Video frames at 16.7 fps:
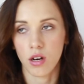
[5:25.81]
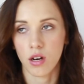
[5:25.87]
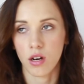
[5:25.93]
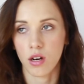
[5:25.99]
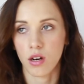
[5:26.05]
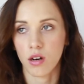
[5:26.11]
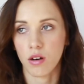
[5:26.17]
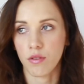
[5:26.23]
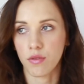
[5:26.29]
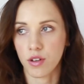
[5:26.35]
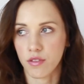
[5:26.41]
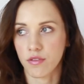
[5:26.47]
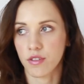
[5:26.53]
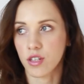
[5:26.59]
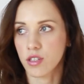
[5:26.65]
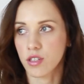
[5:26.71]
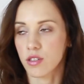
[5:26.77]
а, в
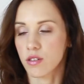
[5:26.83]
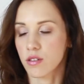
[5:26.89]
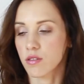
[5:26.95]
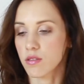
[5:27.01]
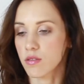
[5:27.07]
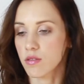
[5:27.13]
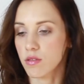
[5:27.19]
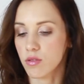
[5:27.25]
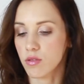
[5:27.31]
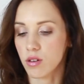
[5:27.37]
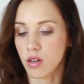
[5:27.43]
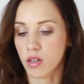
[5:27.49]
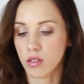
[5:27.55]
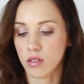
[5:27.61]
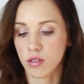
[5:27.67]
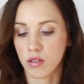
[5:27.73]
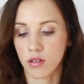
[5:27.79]
конверте
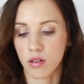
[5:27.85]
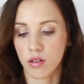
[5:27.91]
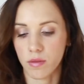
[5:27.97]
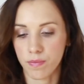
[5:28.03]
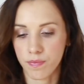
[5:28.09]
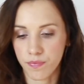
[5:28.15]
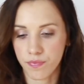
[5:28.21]
от а,